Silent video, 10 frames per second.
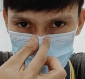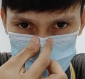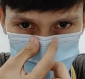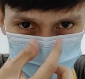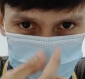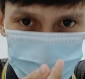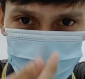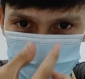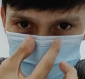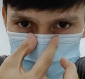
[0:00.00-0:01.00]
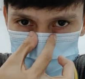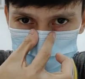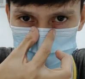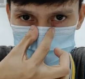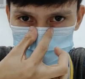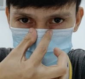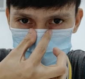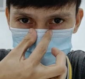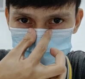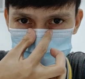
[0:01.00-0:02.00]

Tapos, pick nyo rin dito.